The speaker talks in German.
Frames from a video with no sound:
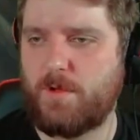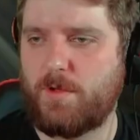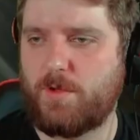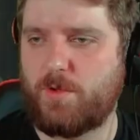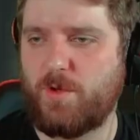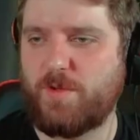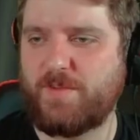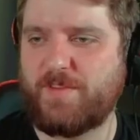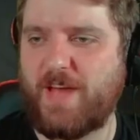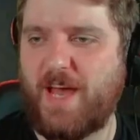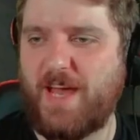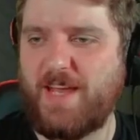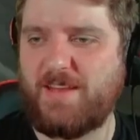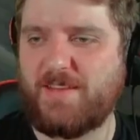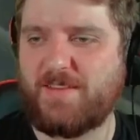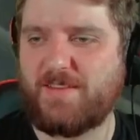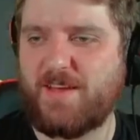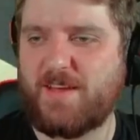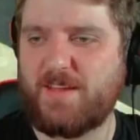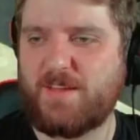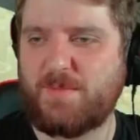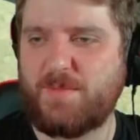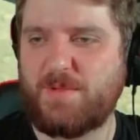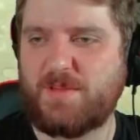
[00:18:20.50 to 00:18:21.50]
Du hast eine
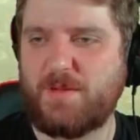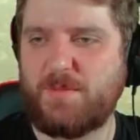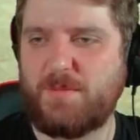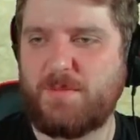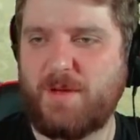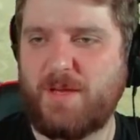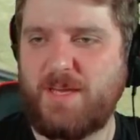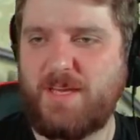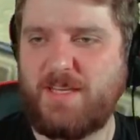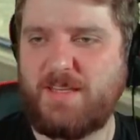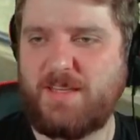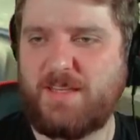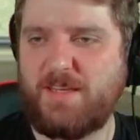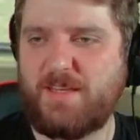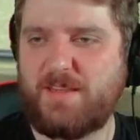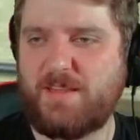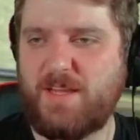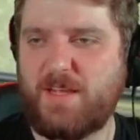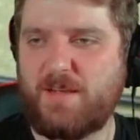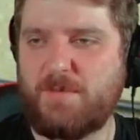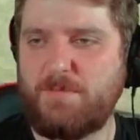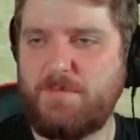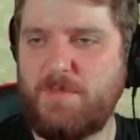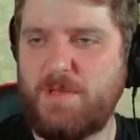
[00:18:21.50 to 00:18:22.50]
Seite mit einem richtig
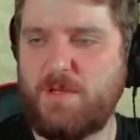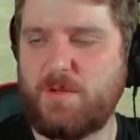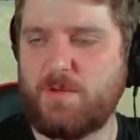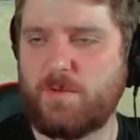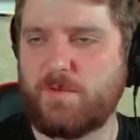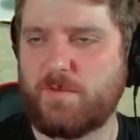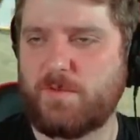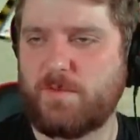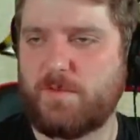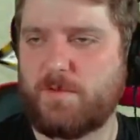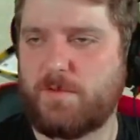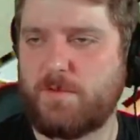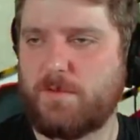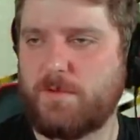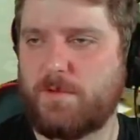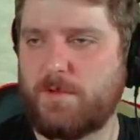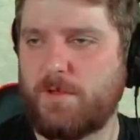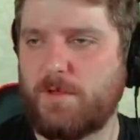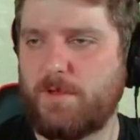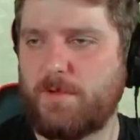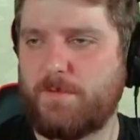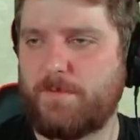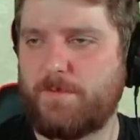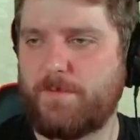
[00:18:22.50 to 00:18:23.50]
dicken Minus.
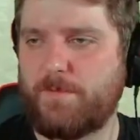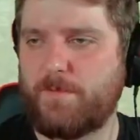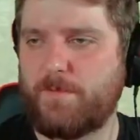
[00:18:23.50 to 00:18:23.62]
Ne?